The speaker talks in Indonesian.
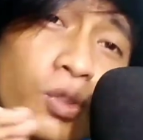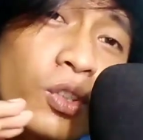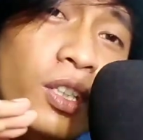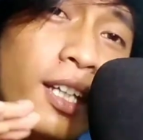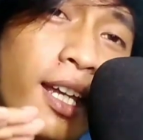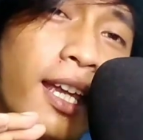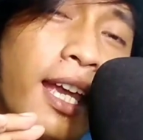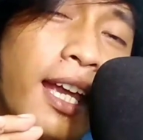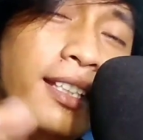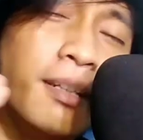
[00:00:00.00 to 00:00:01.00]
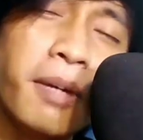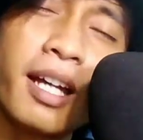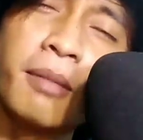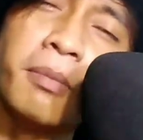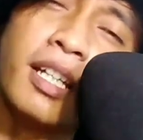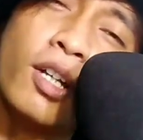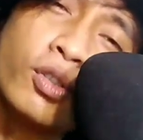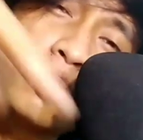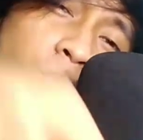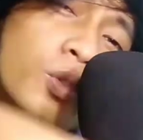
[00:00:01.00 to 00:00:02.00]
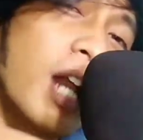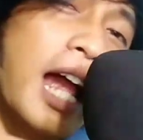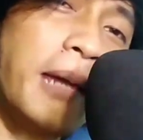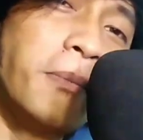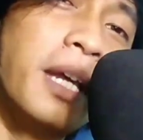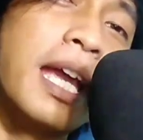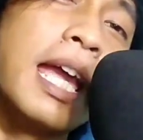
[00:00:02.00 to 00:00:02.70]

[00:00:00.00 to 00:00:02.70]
cuy ya jadi makanya mendingan lu subscribe